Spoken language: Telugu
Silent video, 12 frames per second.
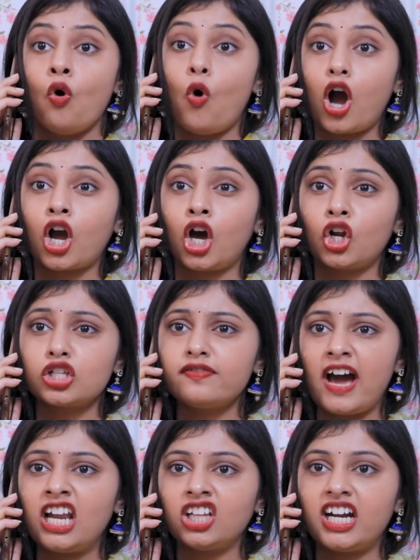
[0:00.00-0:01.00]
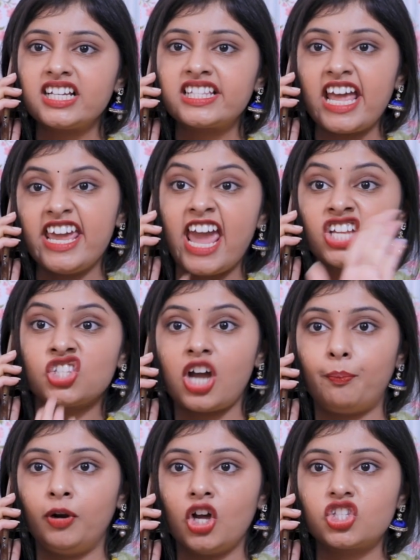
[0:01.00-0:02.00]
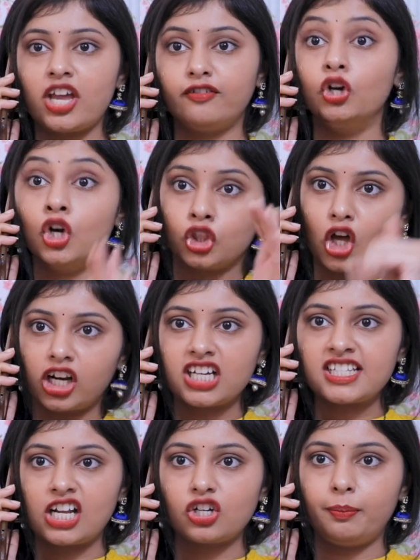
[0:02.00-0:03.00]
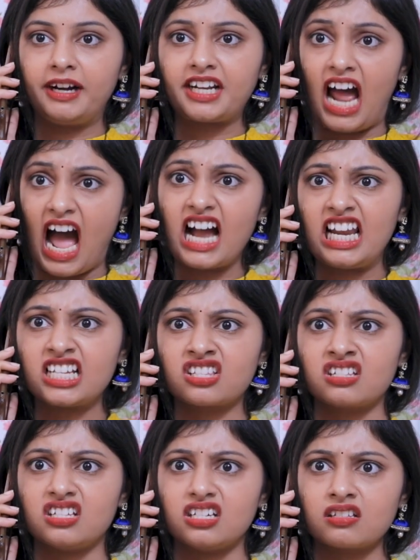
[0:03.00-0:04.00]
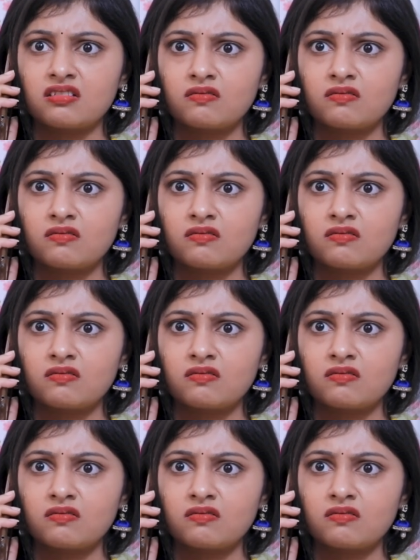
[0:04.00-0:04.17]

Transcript: ఒక్కరోజు వాళ్ళలో తడిస్తే ఏం జబ్బులు వచ్చేవు త్వరగా సరుకులు పట్టరా ఆకలేస్తుంది